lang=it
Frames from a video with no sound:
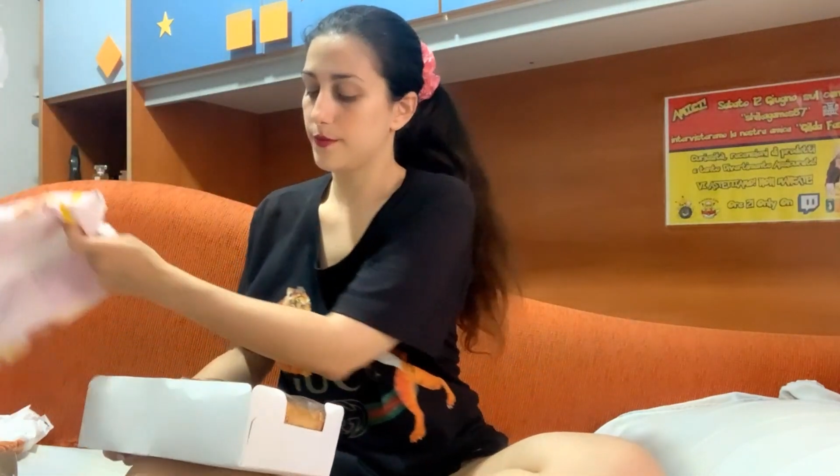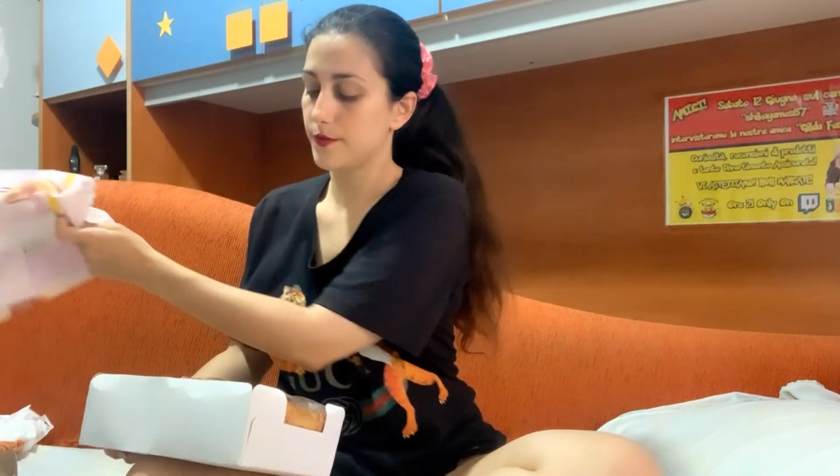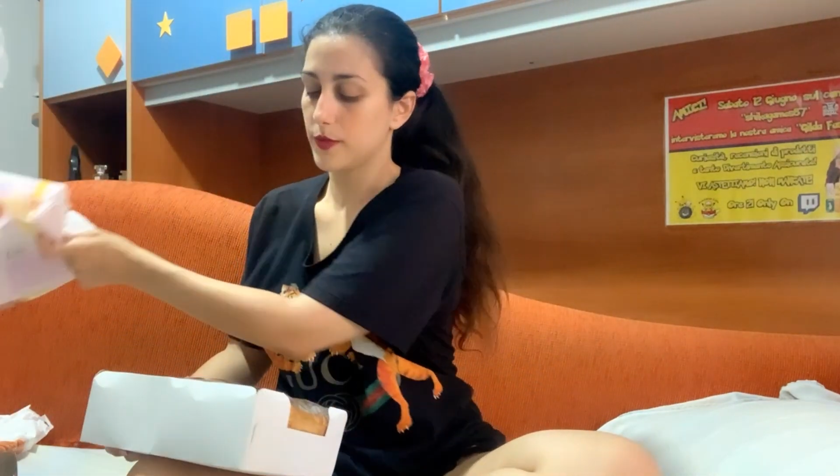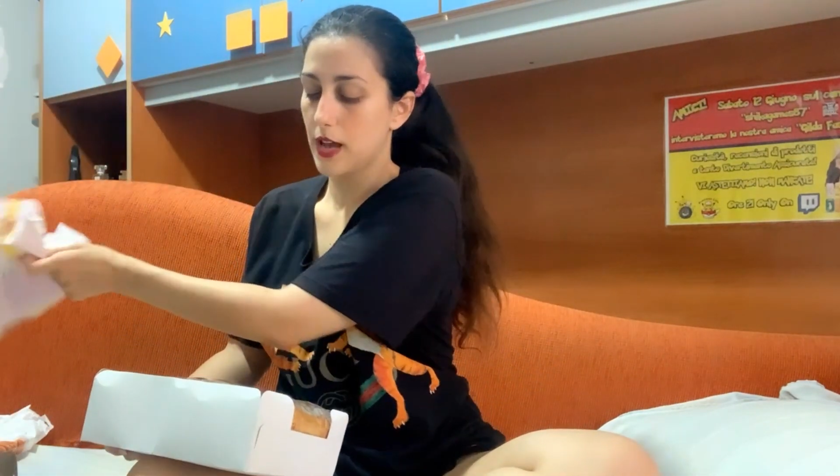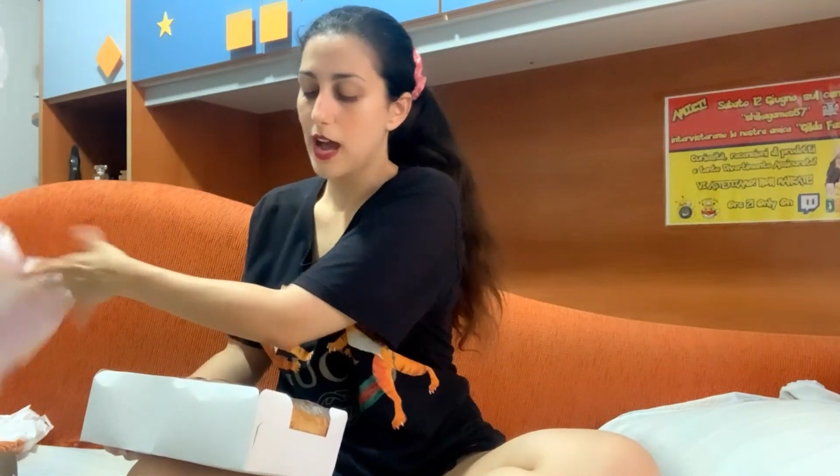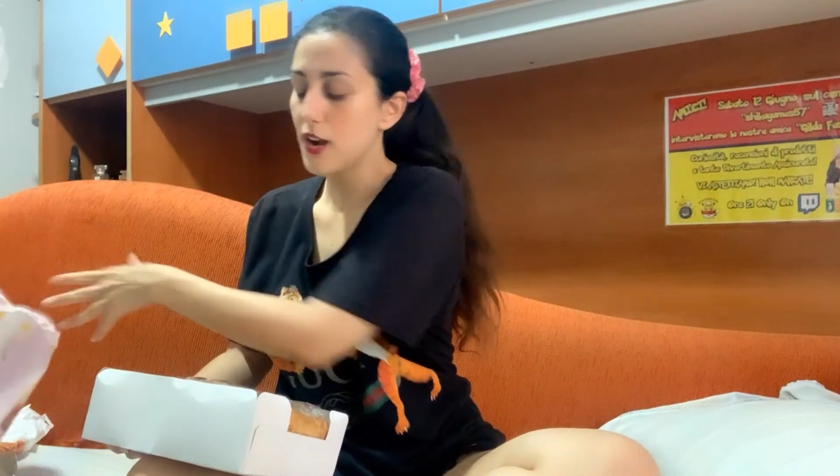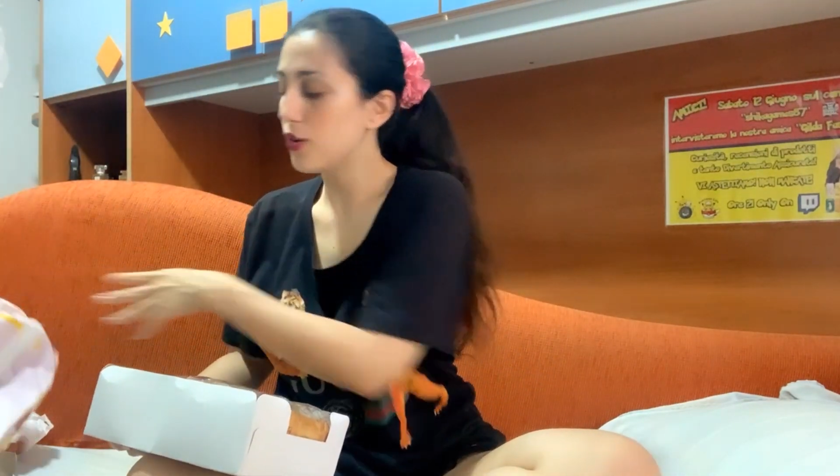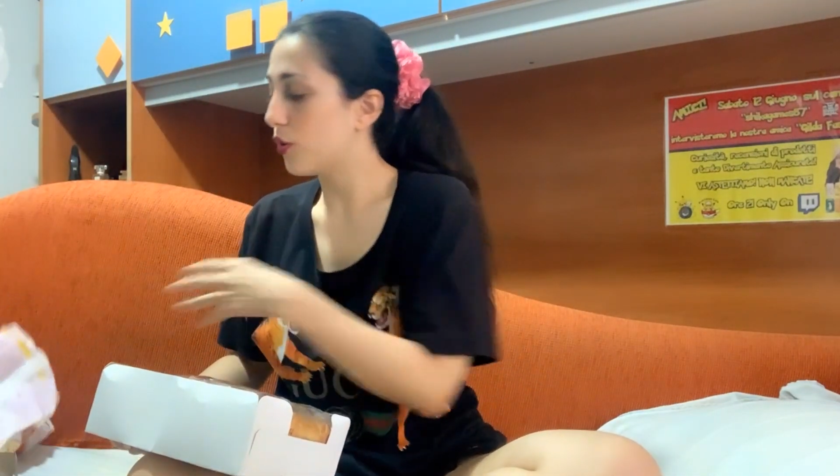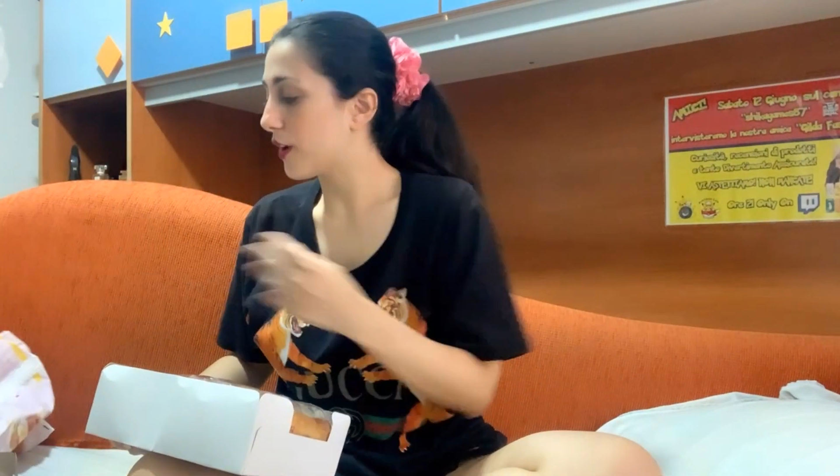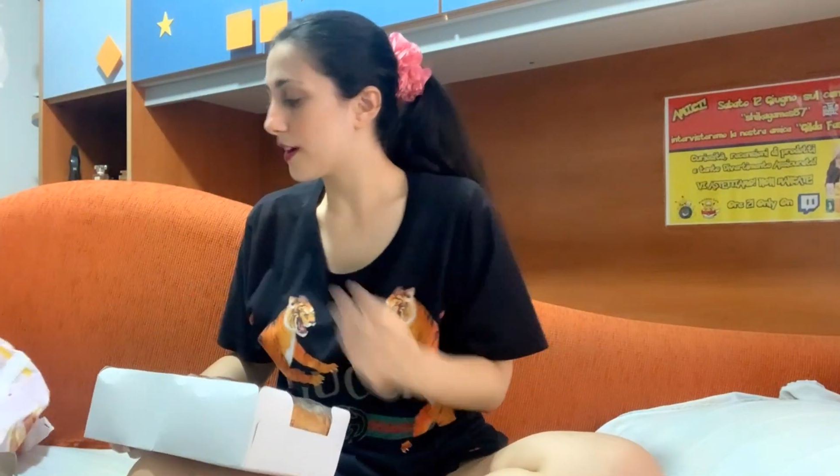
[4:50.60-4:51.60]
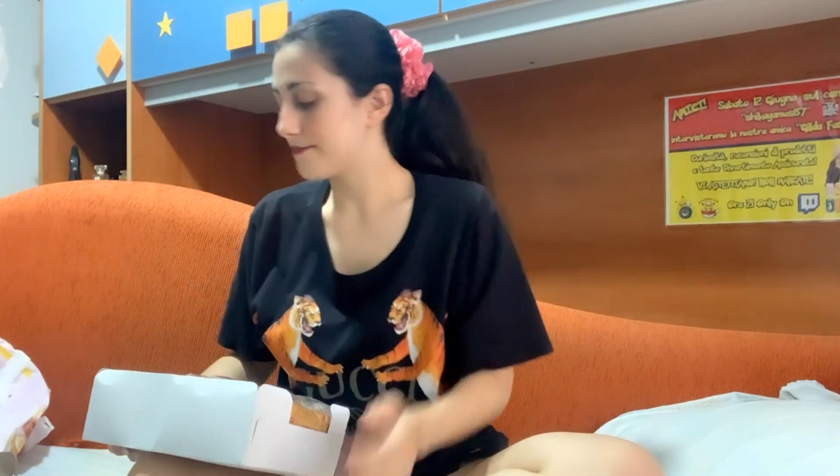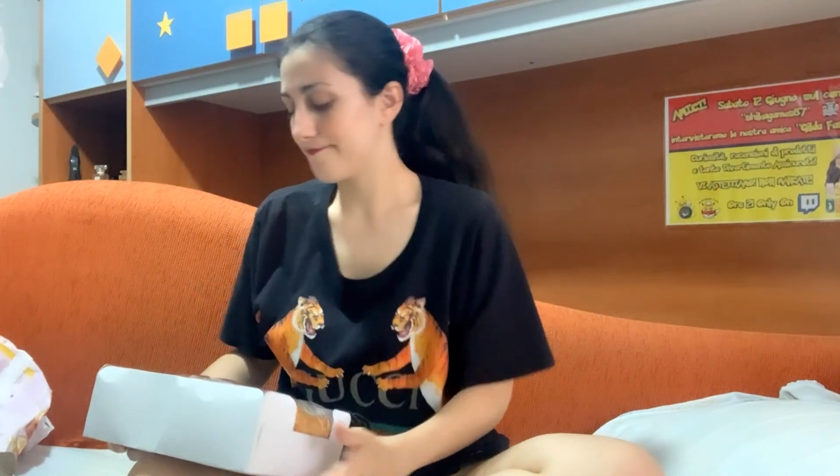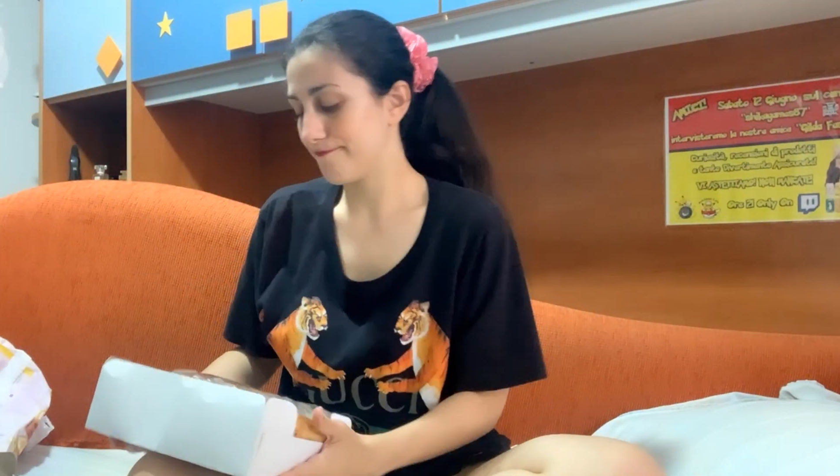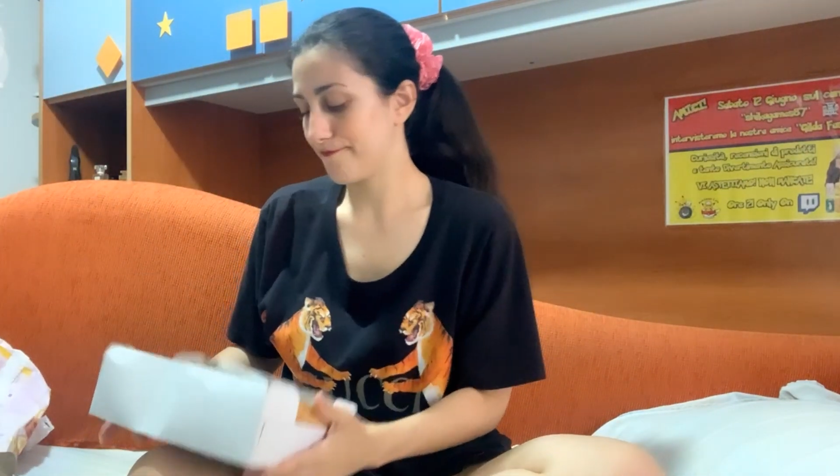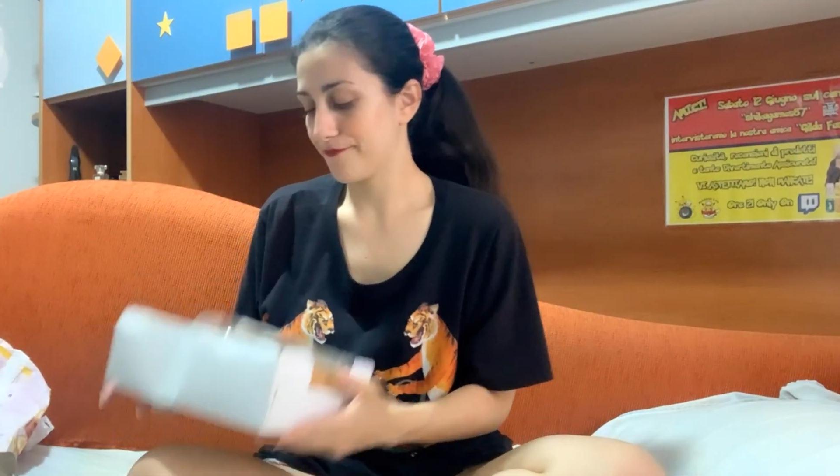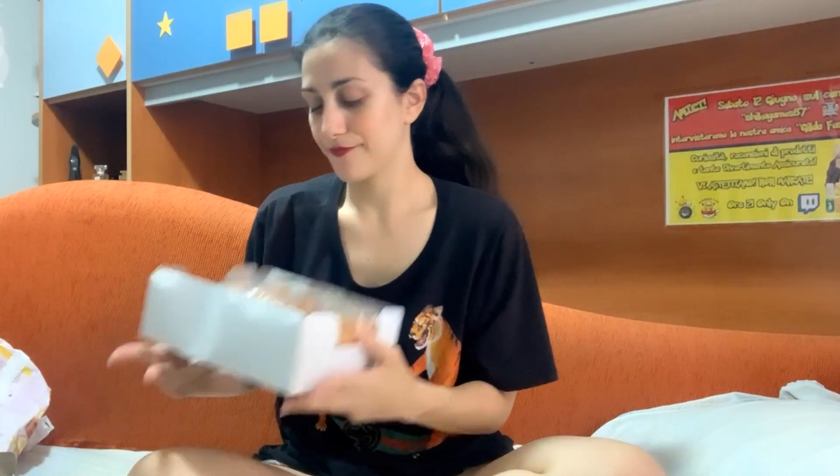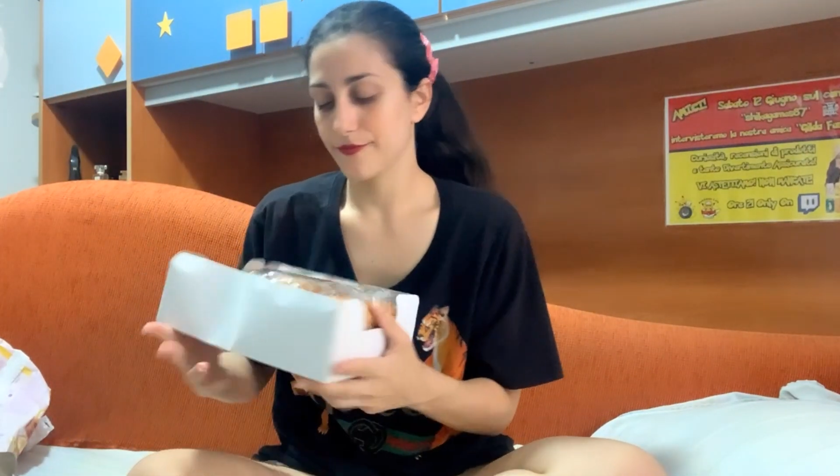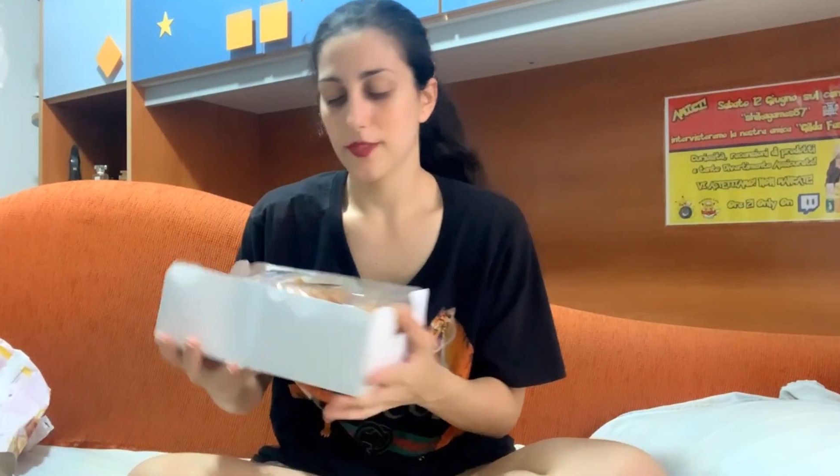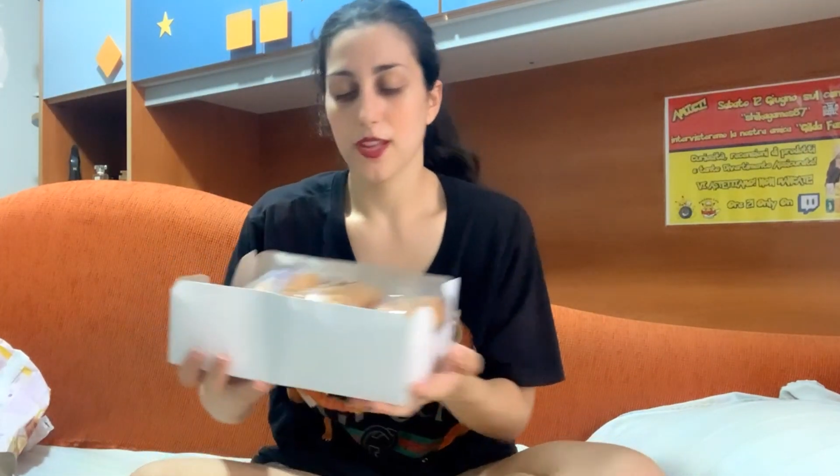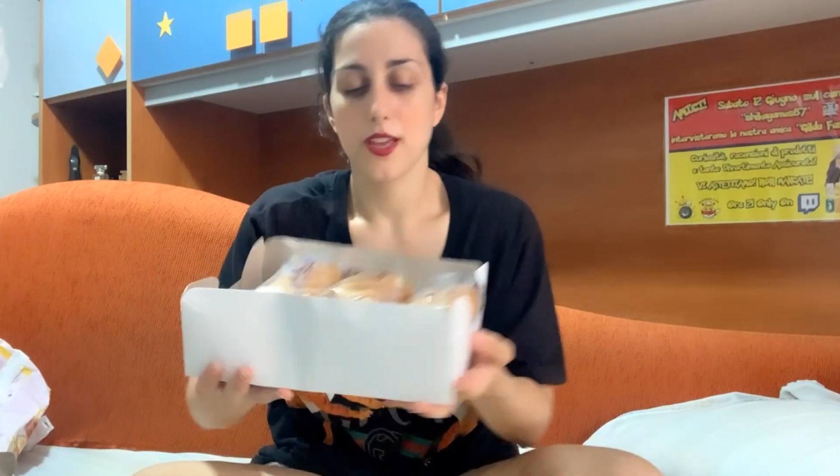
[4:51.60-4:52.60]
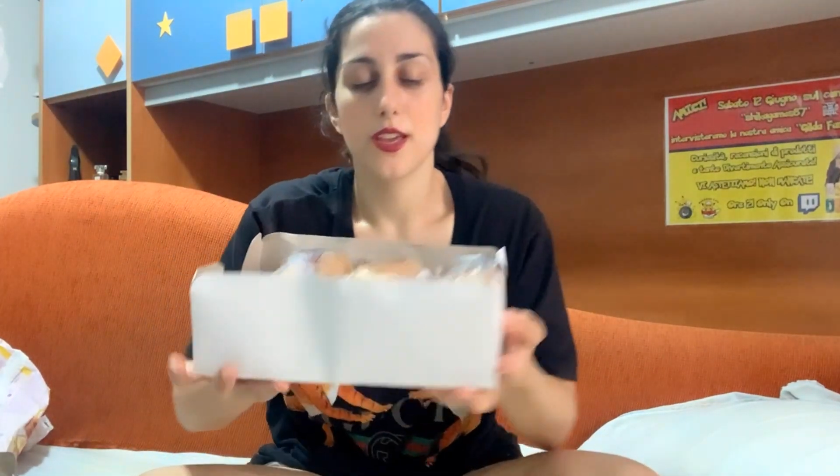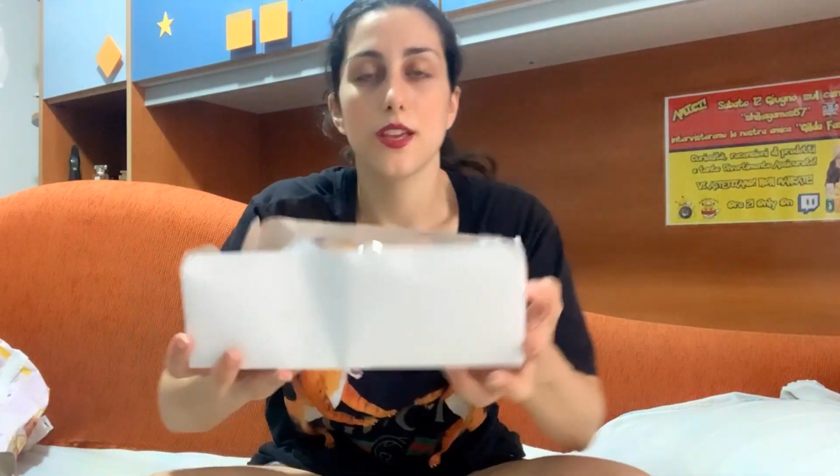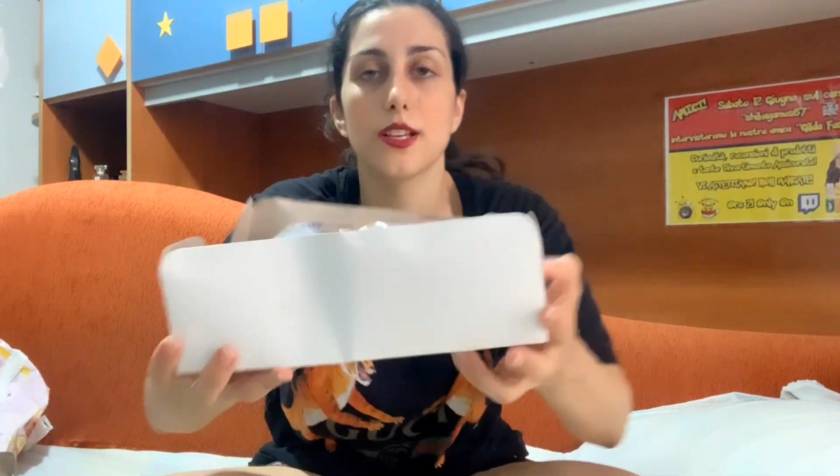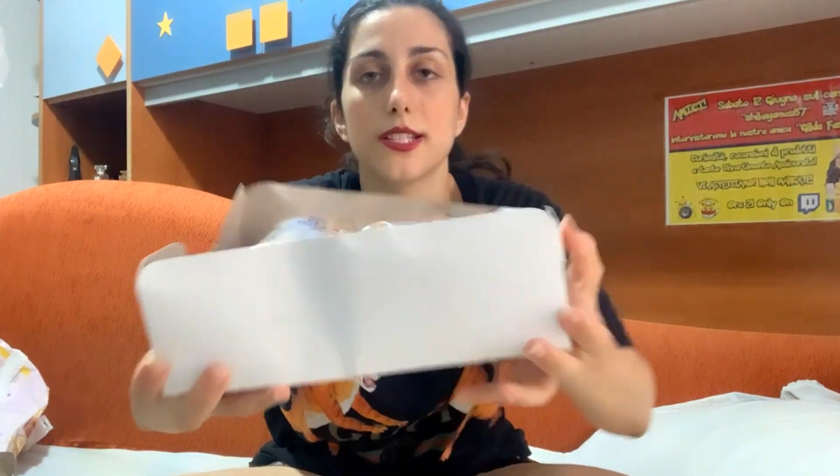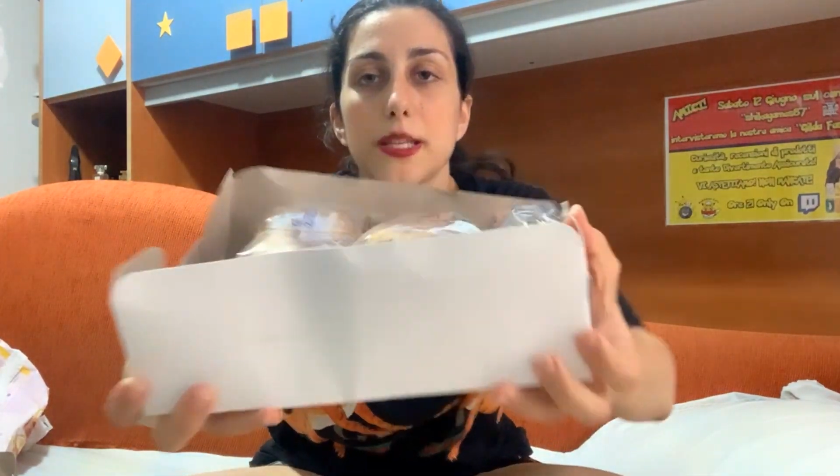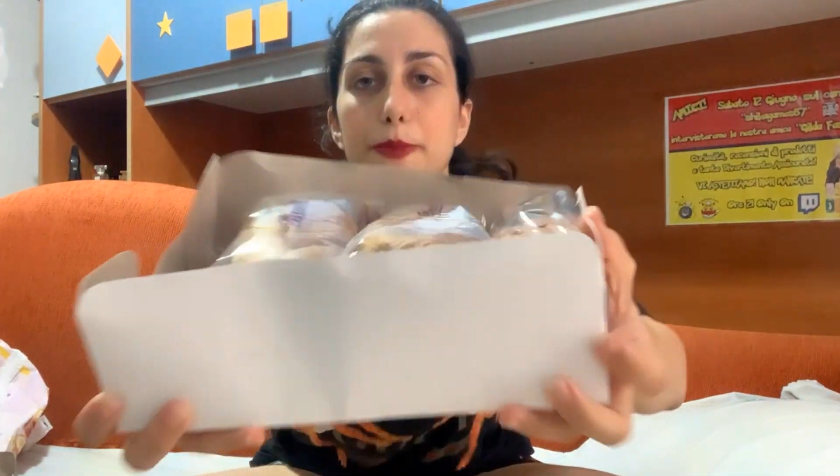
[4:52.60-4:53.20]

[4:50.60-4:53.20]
Allora, si